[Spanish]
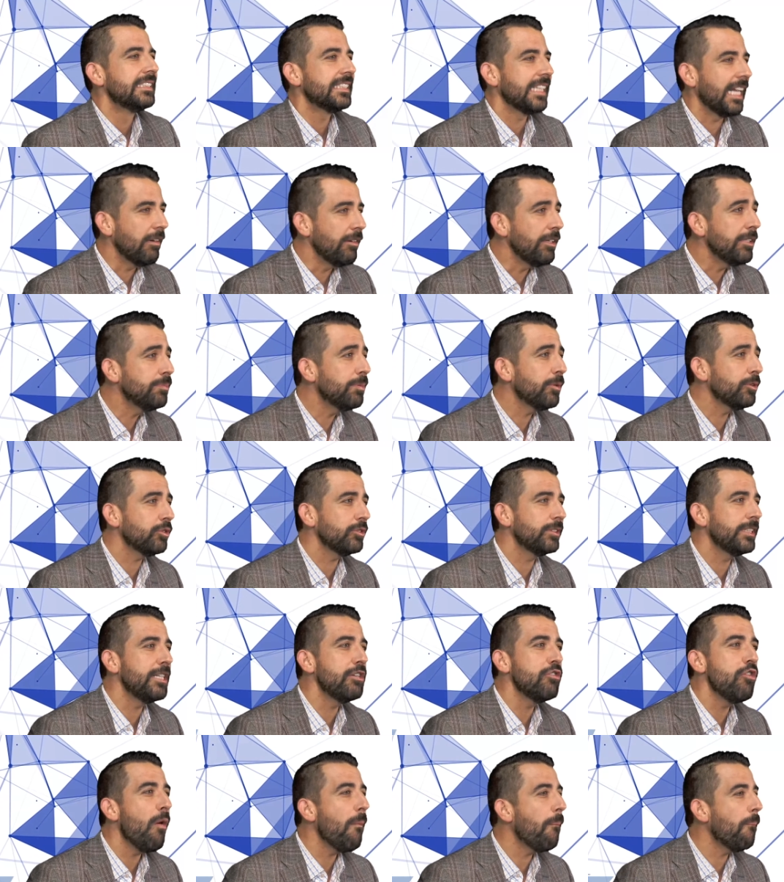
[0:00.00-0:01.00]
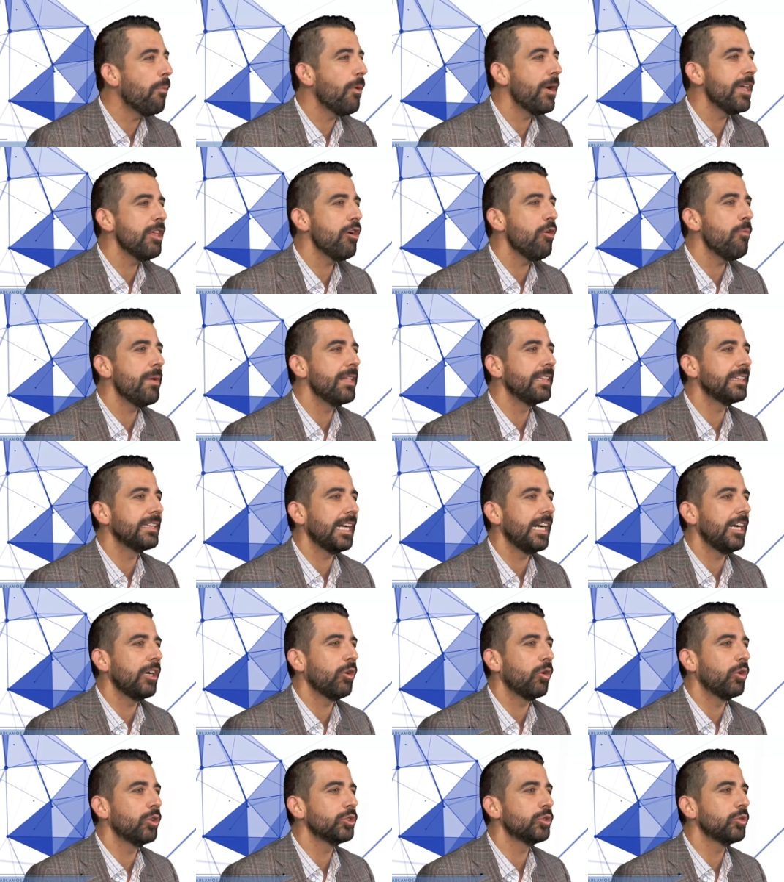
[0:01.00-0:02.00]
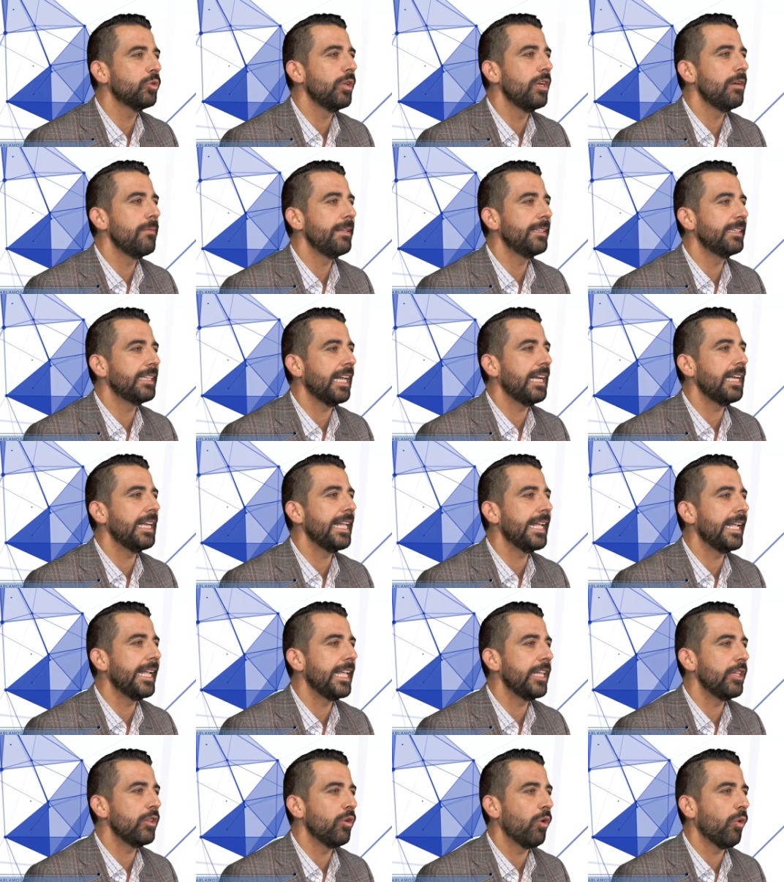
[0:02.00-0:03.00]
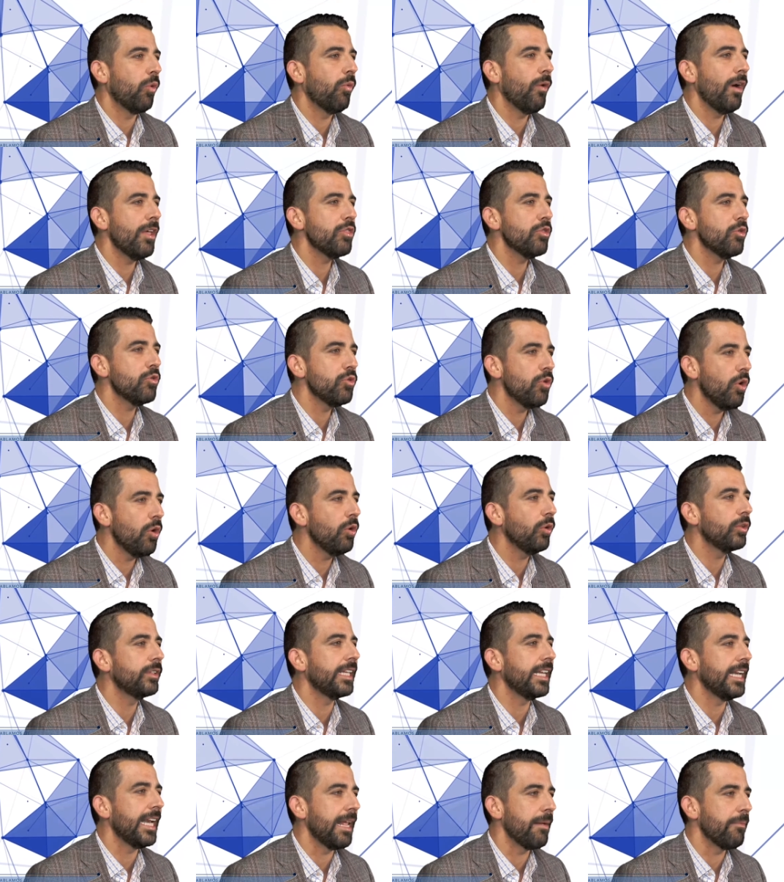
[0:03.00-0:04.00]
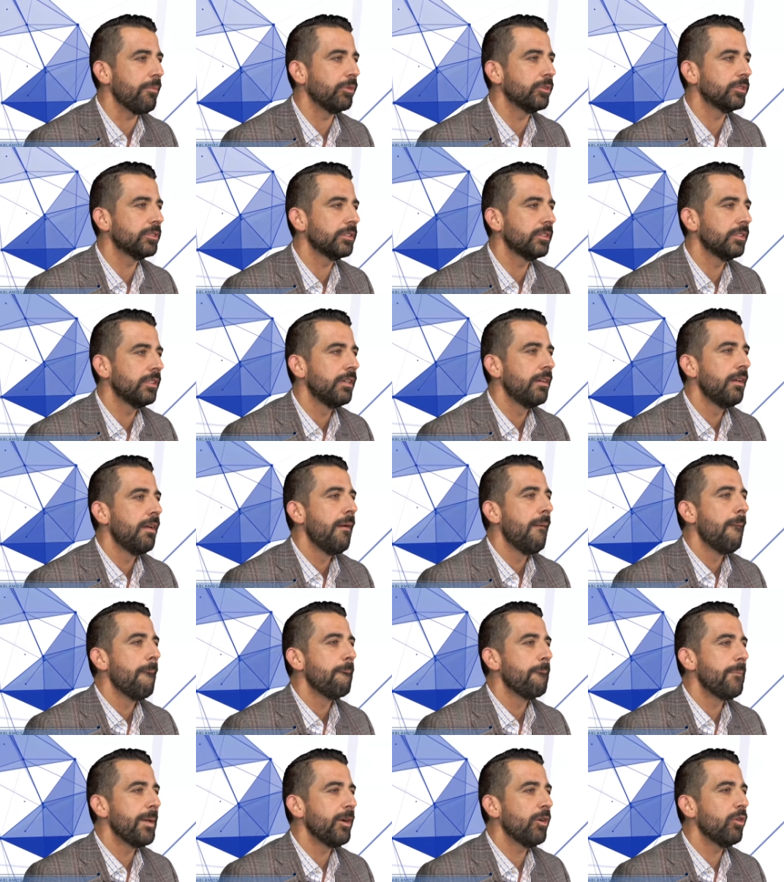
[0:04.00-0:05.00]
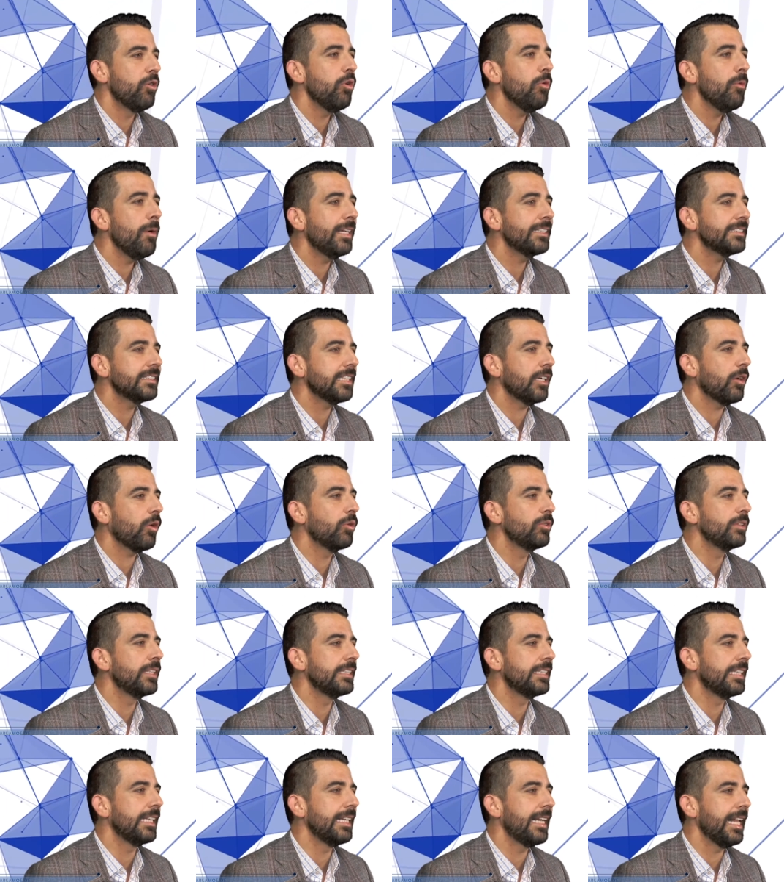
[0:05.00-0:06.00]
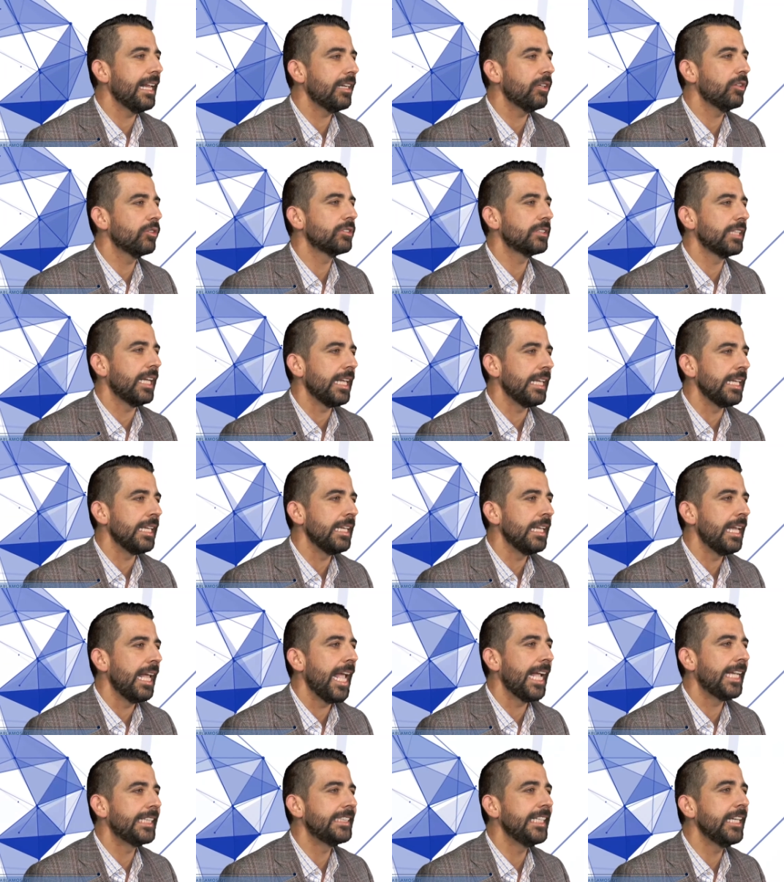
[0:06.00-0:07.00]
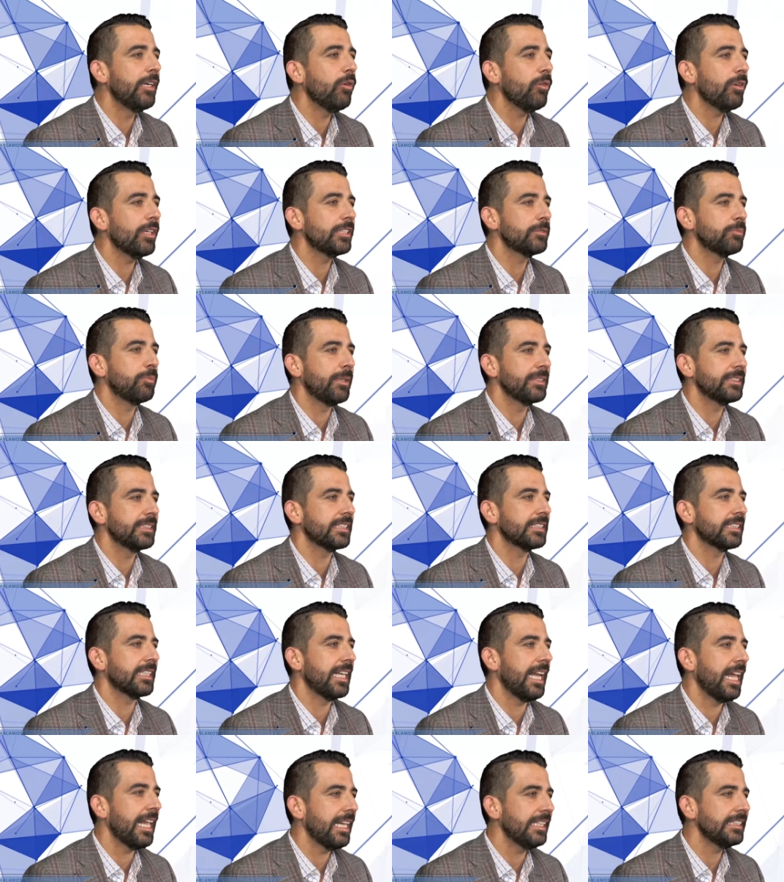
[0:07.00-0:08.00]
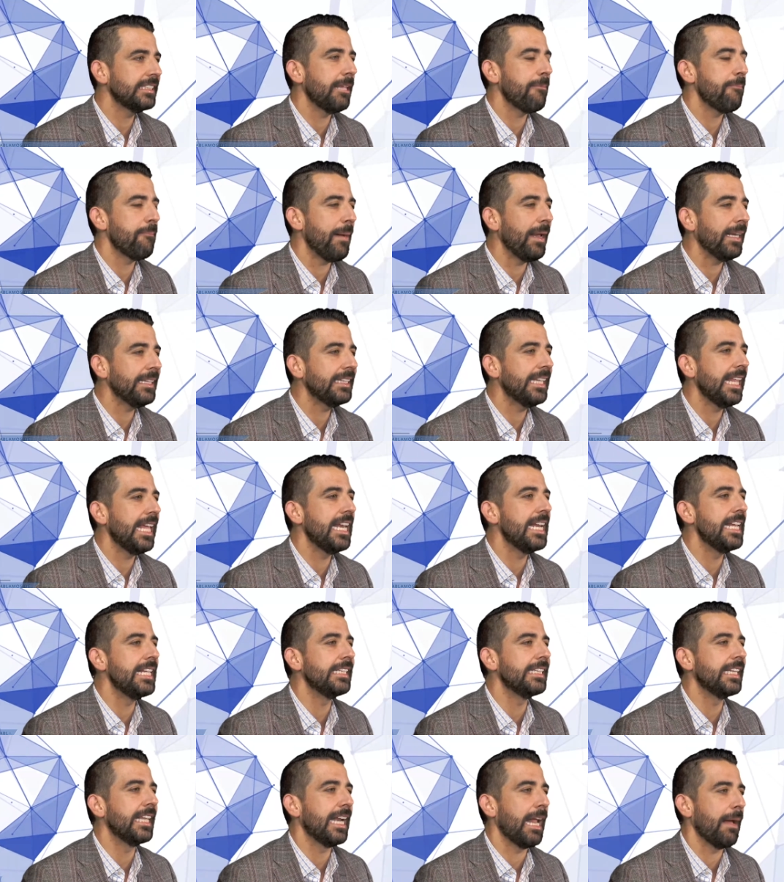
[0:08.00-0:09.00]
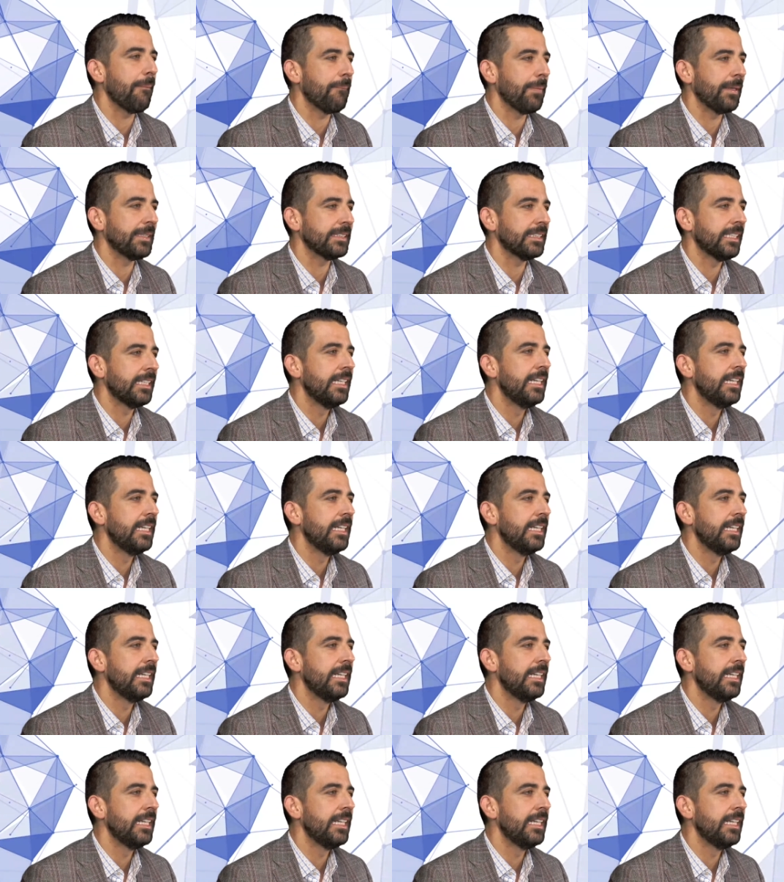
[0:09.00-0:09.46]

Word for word: San Luis Potosí no puede aumentar el costo del vital líquido cuando no lo tenemos. Pero no basta con detenernos ahí. Exijo respuestas claras de parte del Interapas,